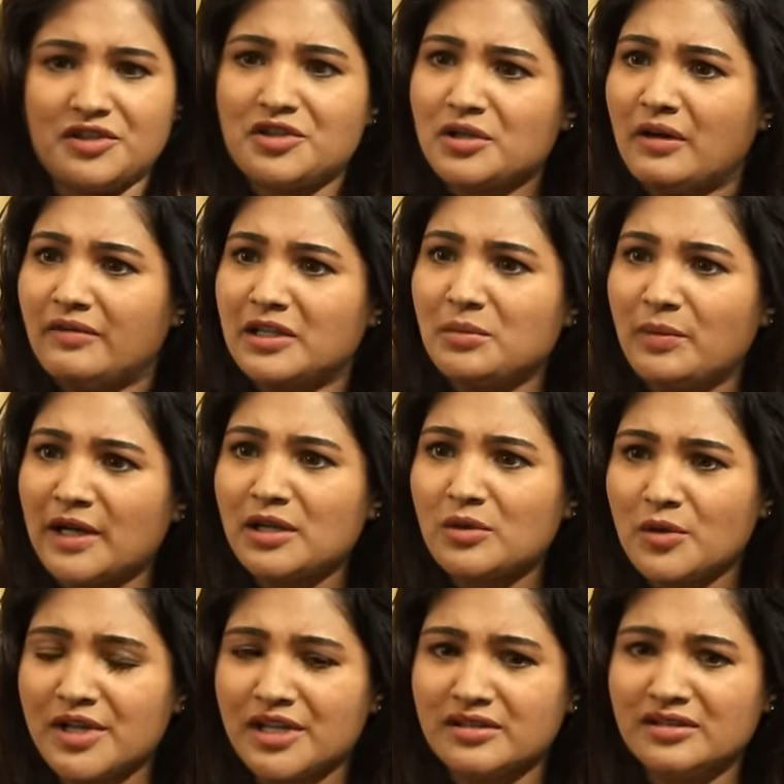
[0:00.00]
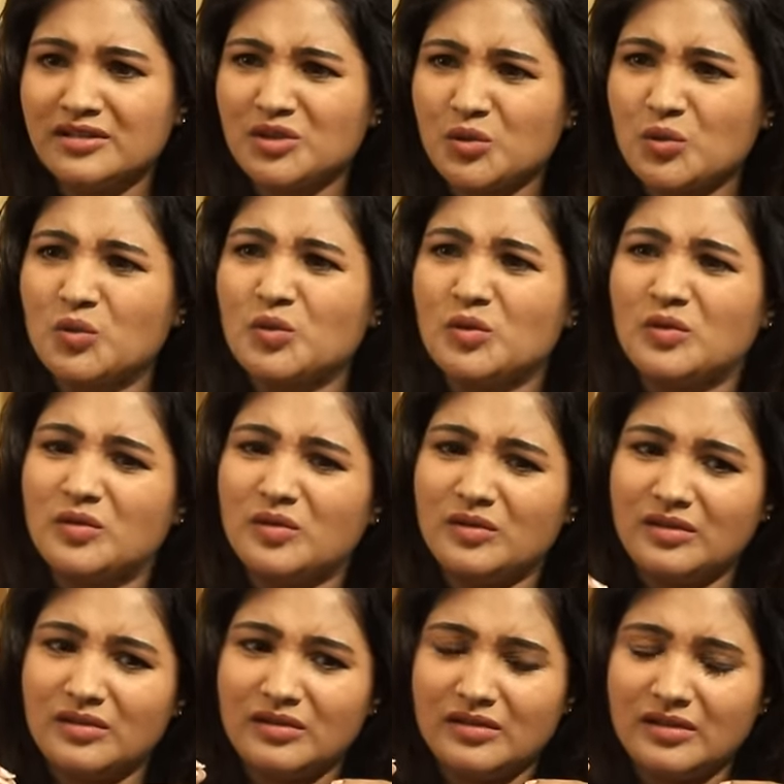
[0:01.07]
விஷயம் அவளுக்கு பண்ணக்கூடியது டு
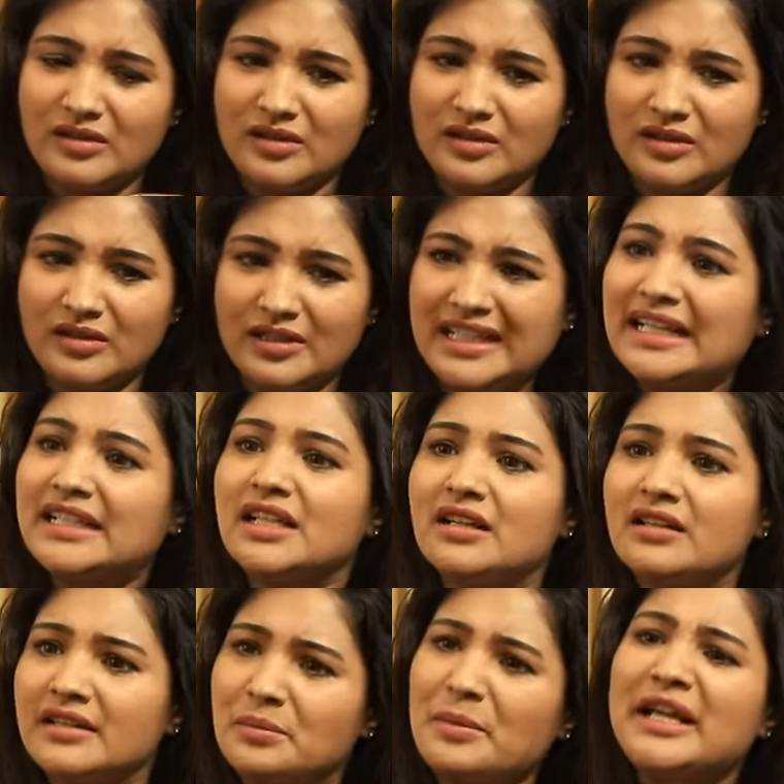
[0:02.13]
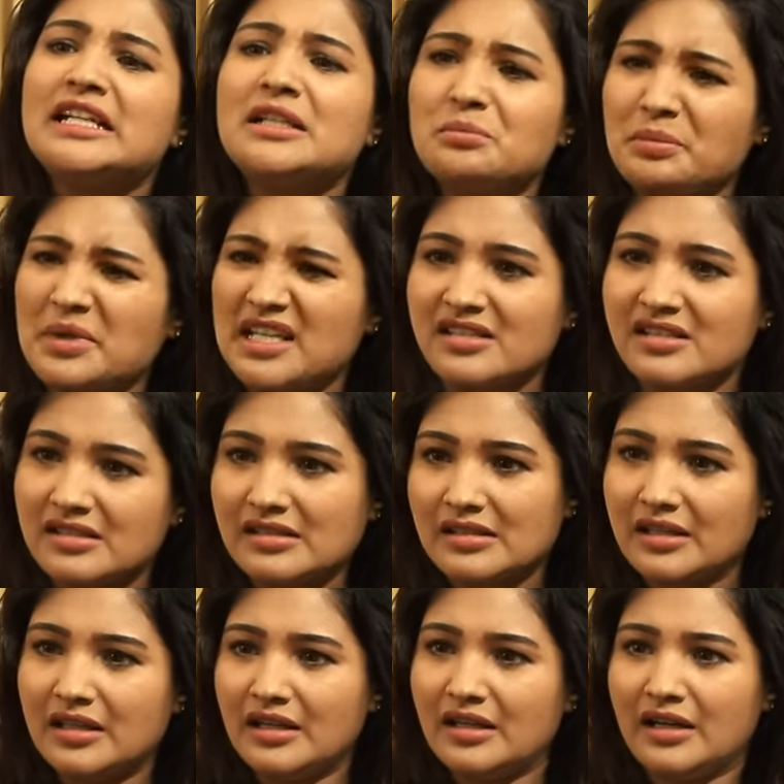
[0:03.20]
லெட் ஹர் ரிமைன் இன் பீஸ்
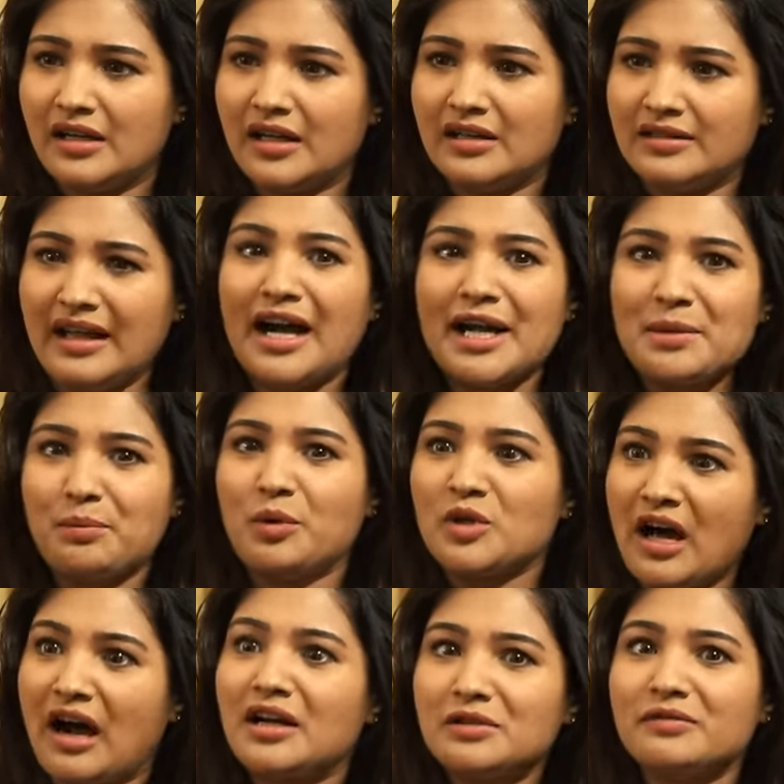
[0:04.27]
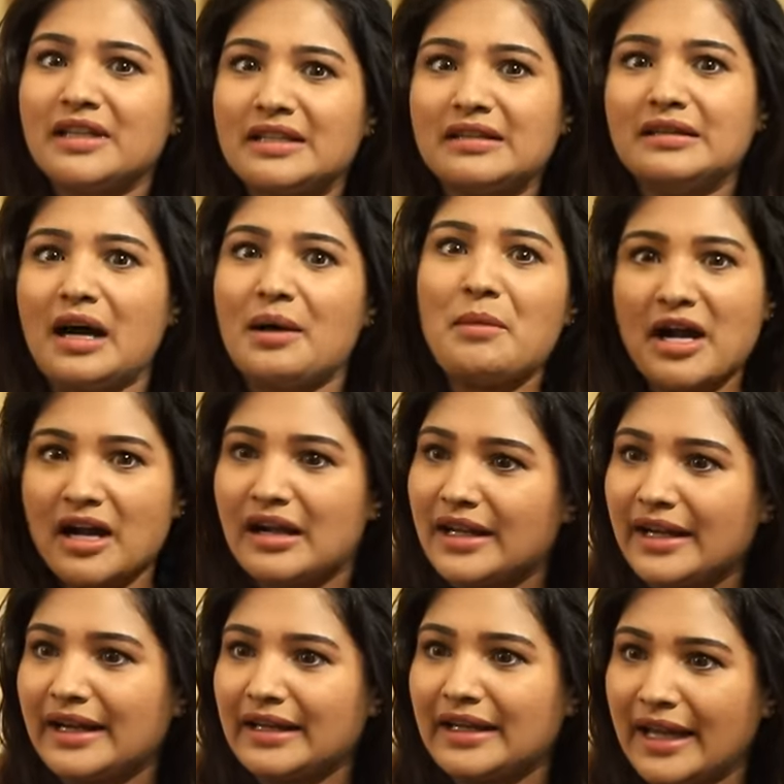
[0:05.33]
நான் இப்போ நானும் வந்து ஆமாங்க
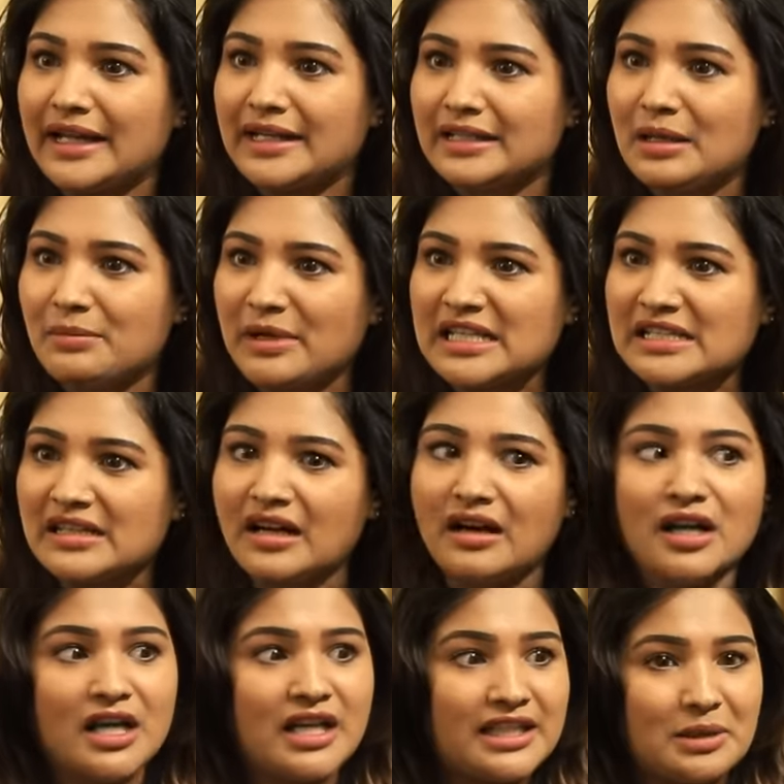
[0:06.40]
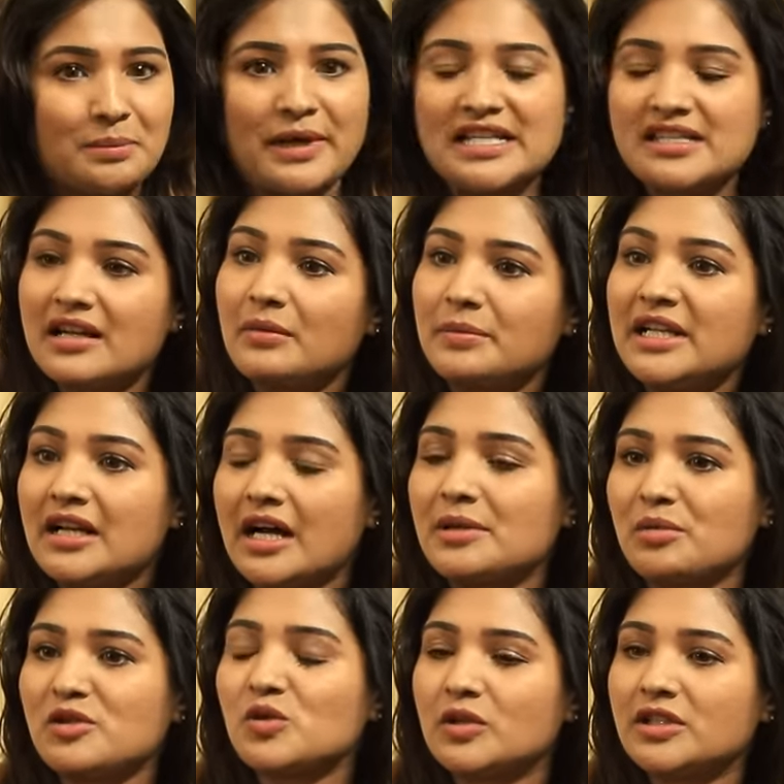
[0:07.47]
என்கிட்ட தான் பேசினா இதை பேசினா அப்படின்னு
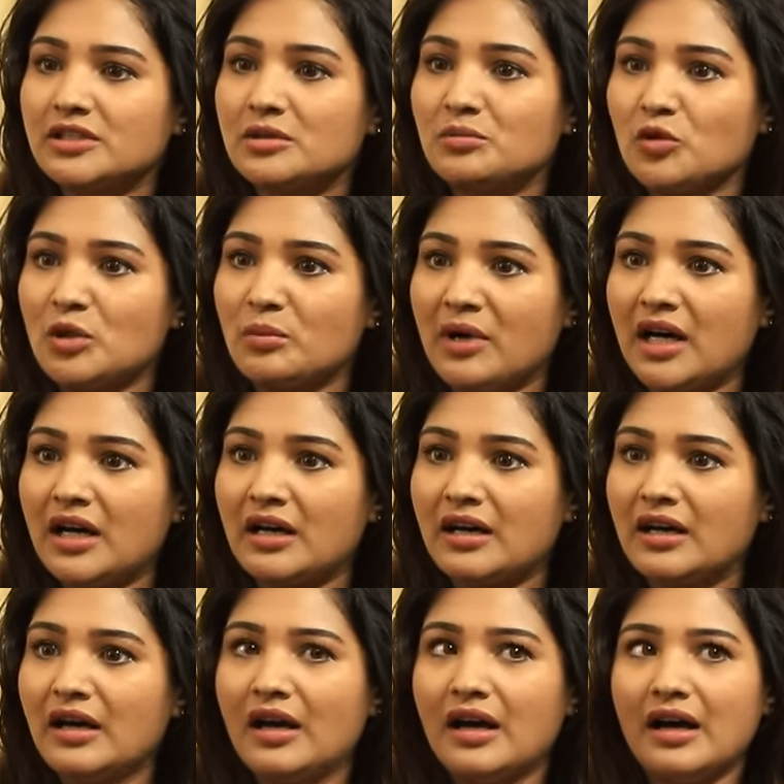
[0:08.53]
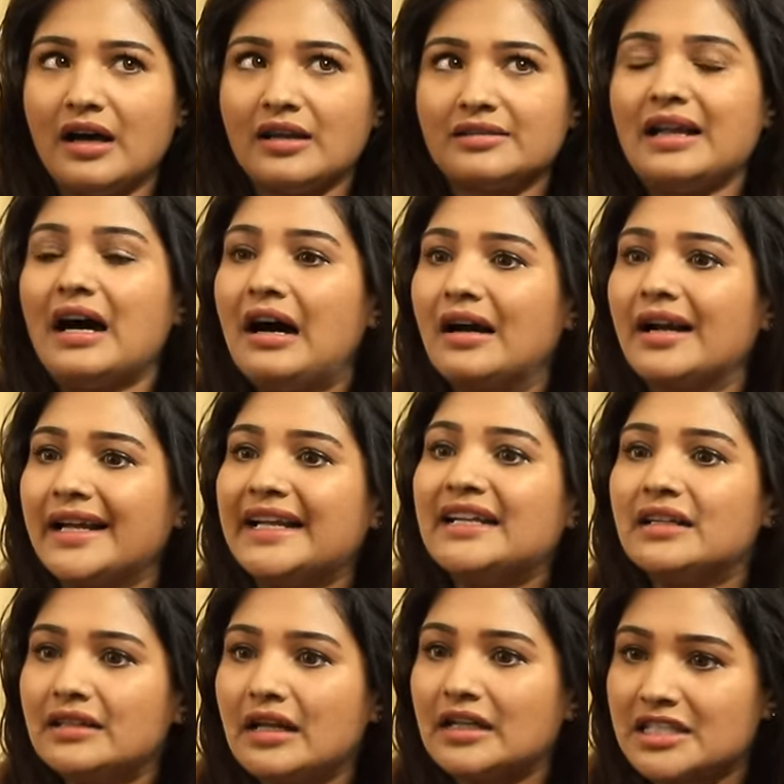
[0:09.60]
நான் இப்போ சொல்றது மூலமா நான் அங்கே
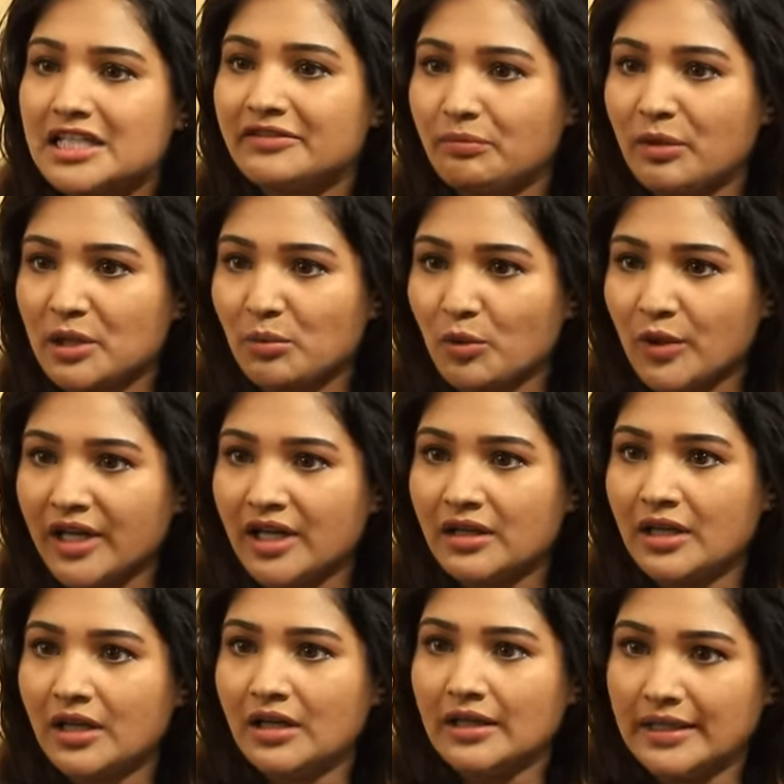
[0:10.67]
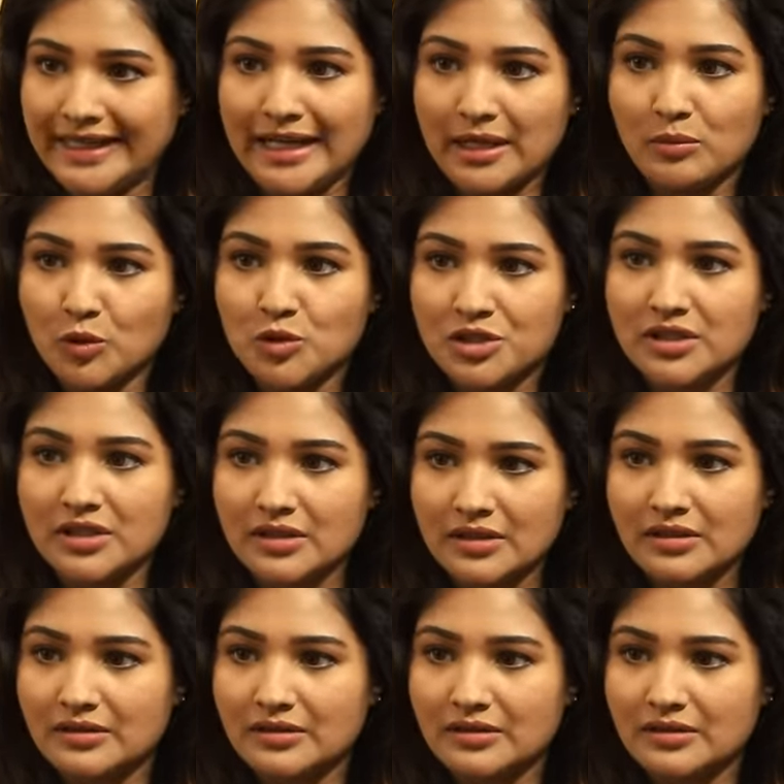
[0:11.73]
என்ன நான் அச்சீவ் பண்ண போறேன் நான் என் மூஞ்ச